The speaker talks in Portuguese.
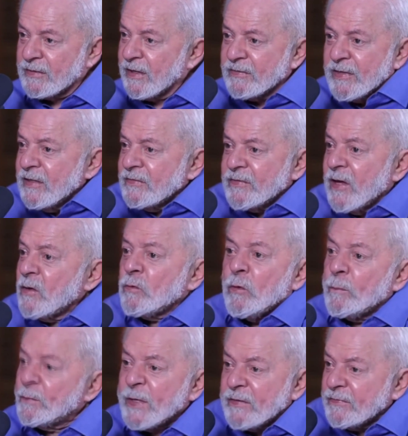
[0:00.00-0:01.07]
Quer dizer, isso é
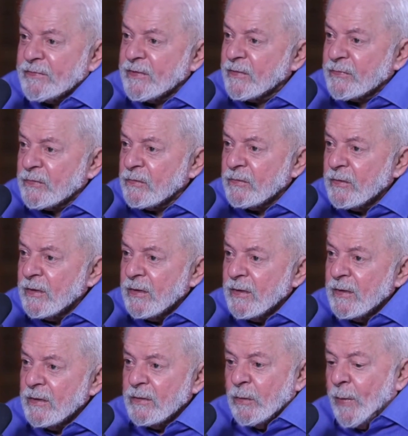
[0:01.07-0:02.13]
incompreensível, Sim.
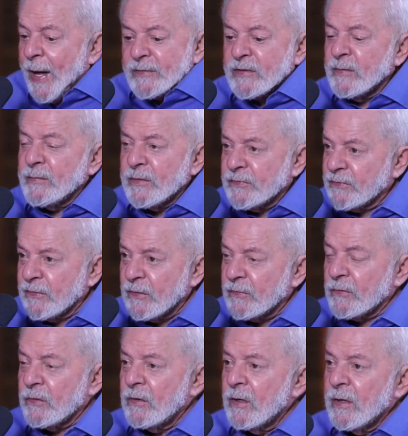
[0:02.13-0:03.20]
não é
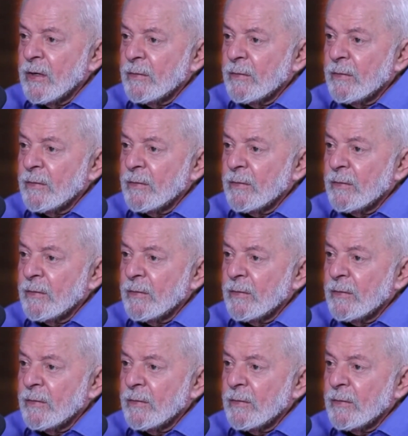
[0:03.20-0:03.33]
admissível.